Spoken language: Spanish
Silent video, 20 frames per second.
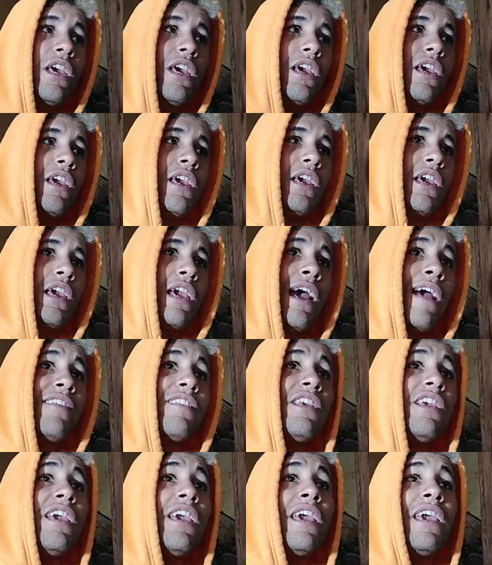Eh,
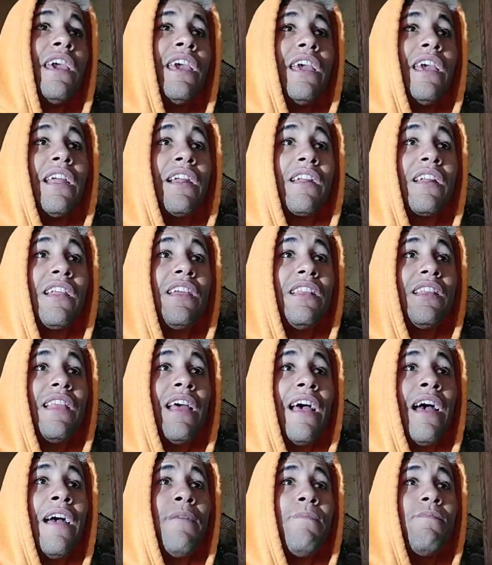así que eh,
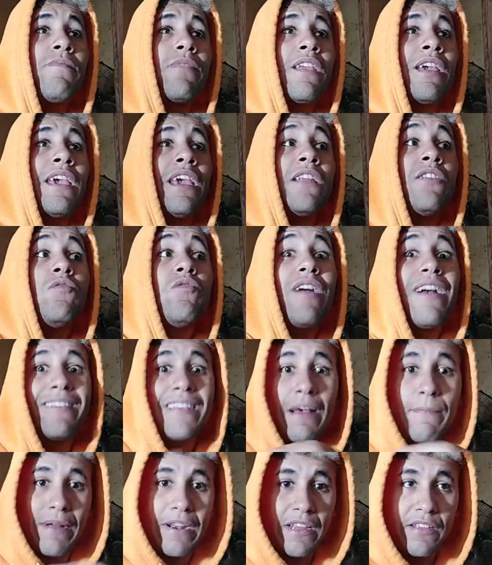Rita eh, nunca se
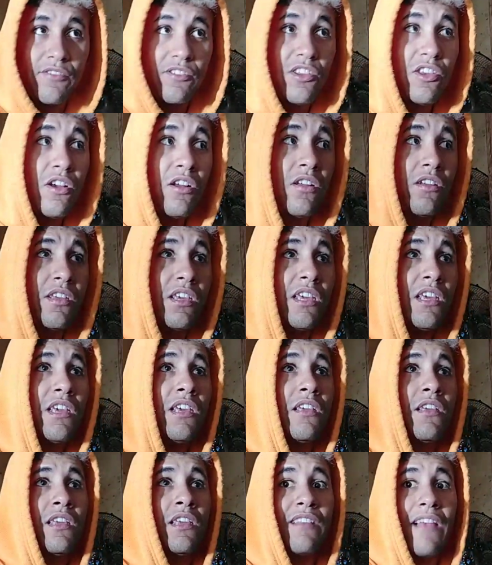apareció
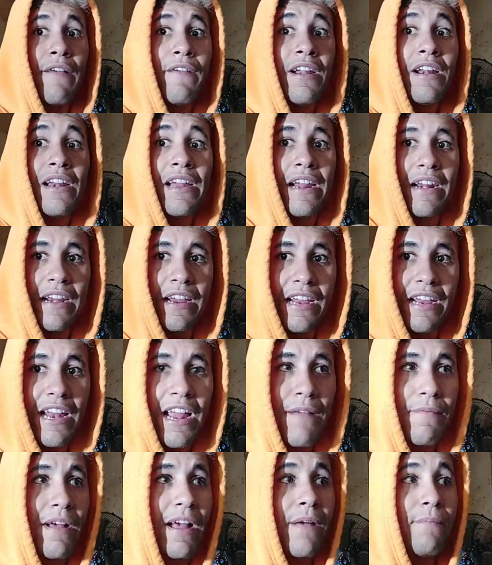y Isabel le
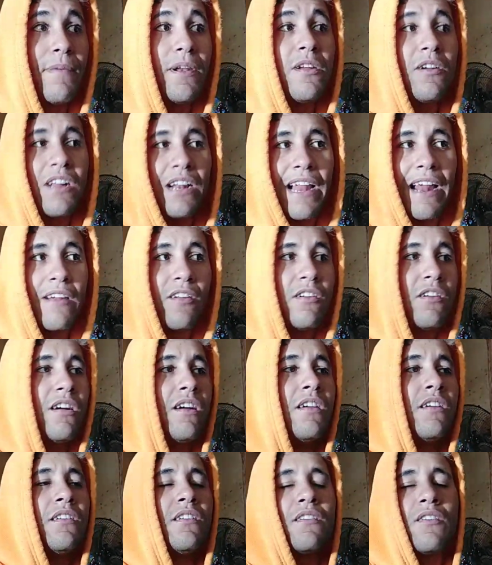reclama, pero
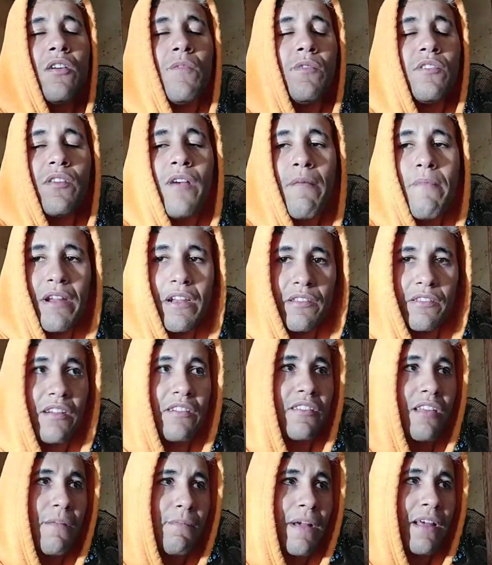claro, ¿cómo se va a aparecer
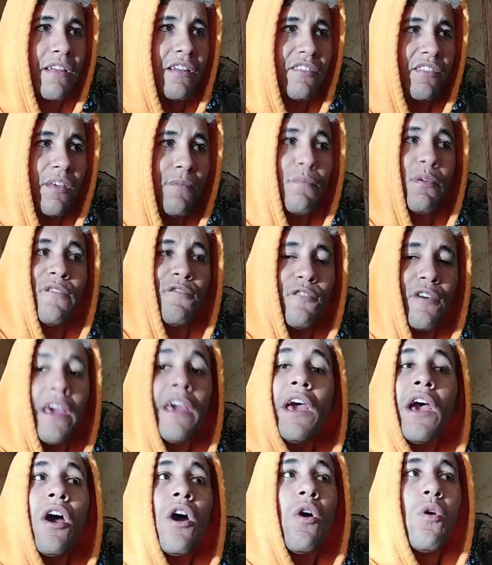si el padre siempre fue
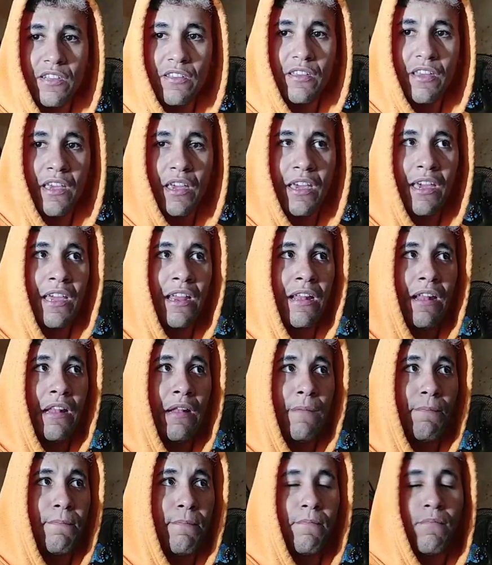ese,
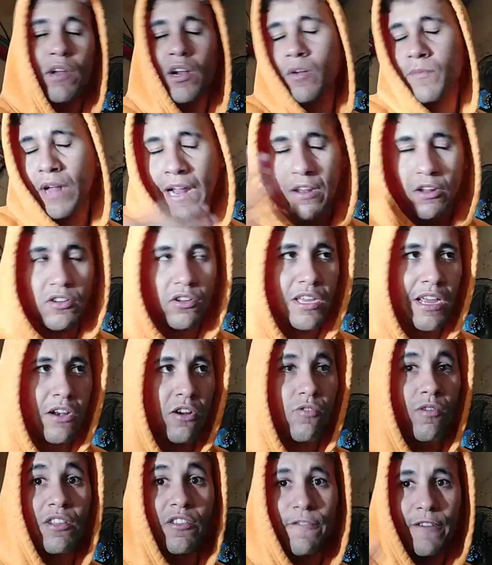el, bueno, al otro día
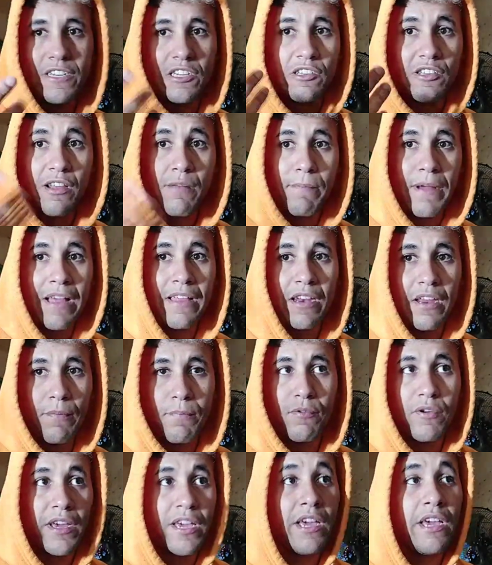no, cuando fallece el padre
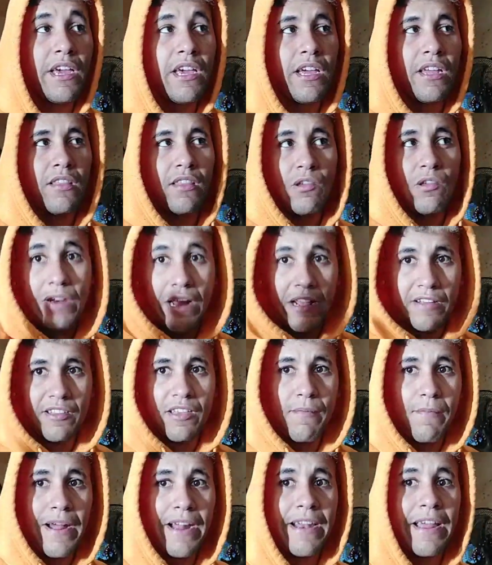después de una
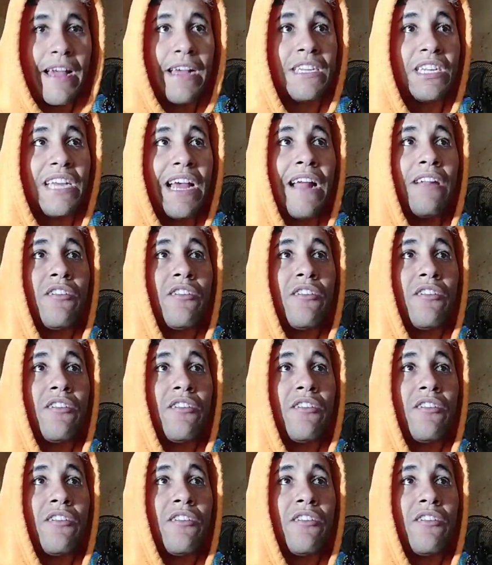semana ya no